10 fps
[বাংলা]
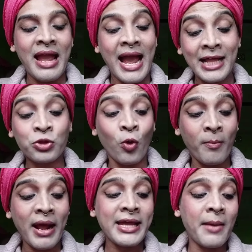হ্যাঁ
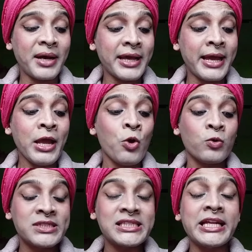তোমরাই আমাকে
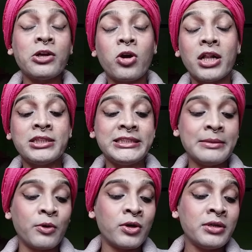উশৃঙ্খল
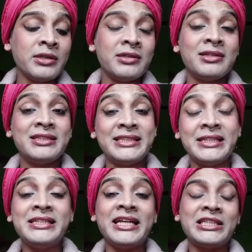জীবন
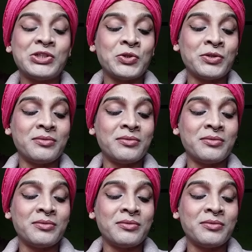চিনিয়েছো